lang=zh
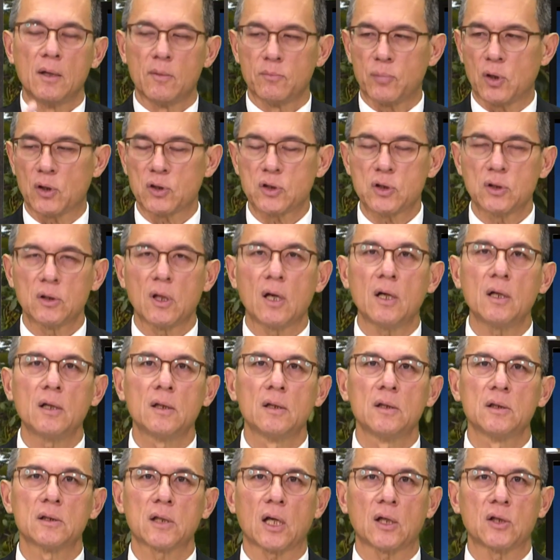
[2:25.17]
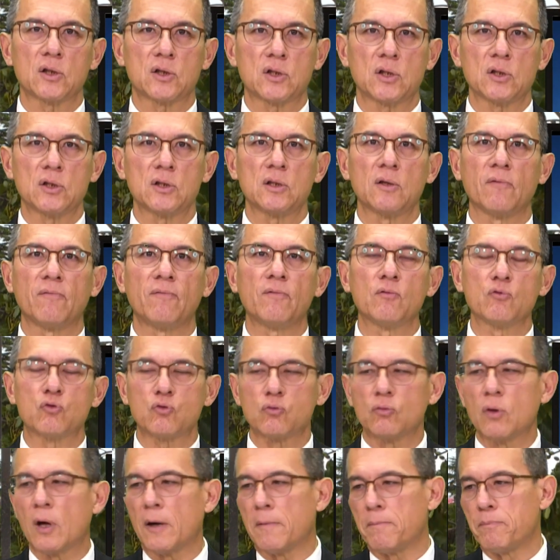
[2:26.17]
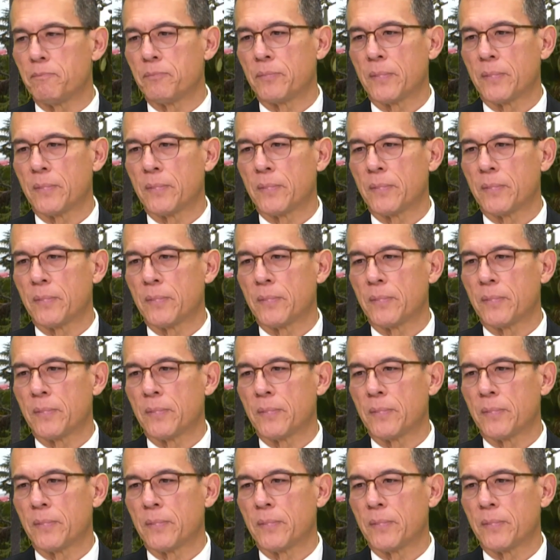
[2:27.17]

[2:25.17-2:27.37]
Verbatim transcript: 表示呢，它的经济复苏了。